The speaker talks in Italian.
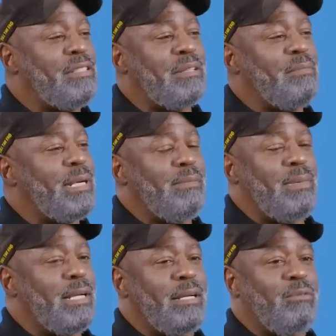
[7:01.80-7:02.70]
sarebbe
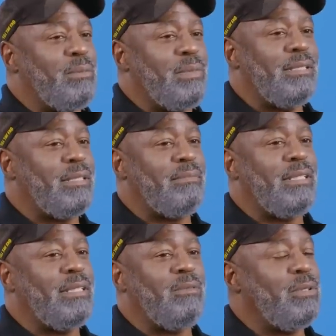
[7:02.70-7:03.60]
un'azione assolutamente
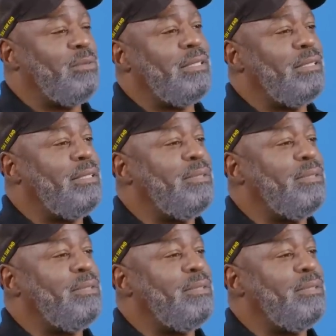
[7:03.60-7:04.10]
da non compiere.